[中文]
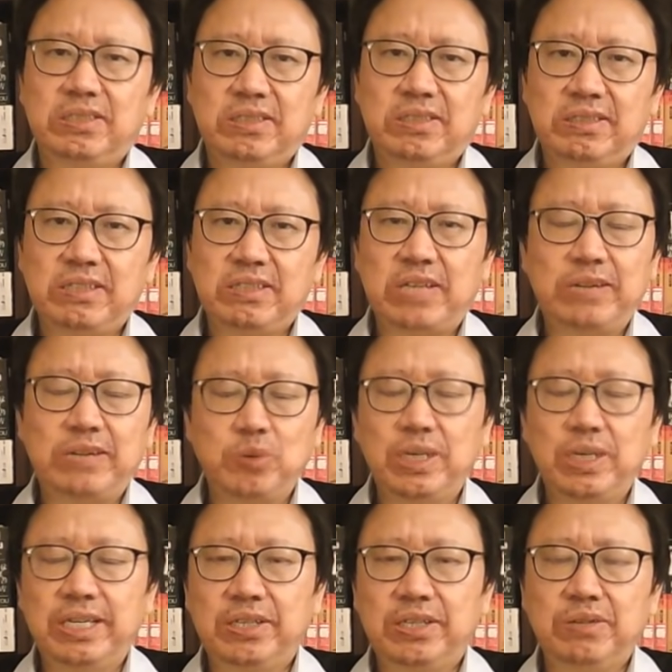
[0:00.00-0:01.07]
这两种
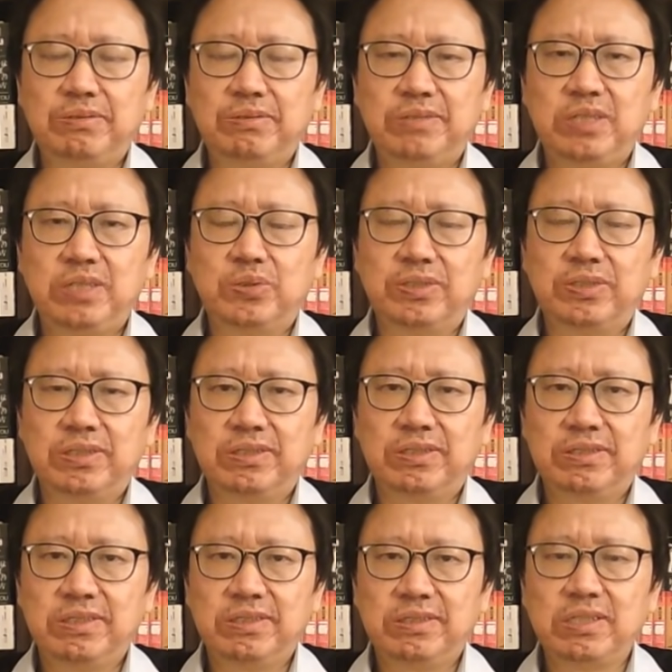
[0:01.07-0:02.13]
可能都有一种是
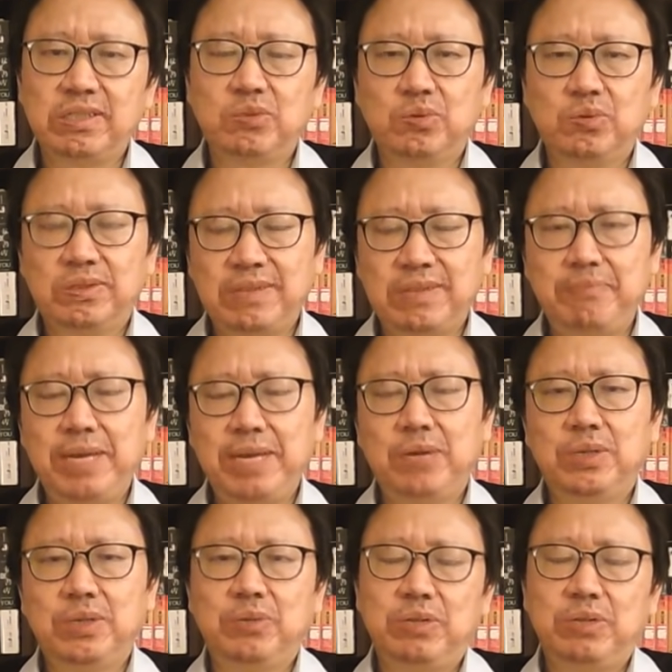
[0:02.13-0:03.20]
涉入政变
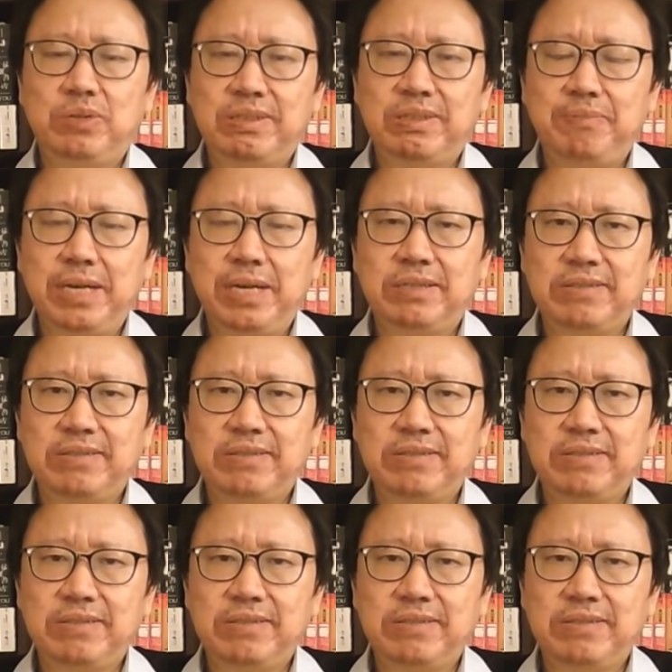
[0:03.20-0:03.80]
或者未遂政变，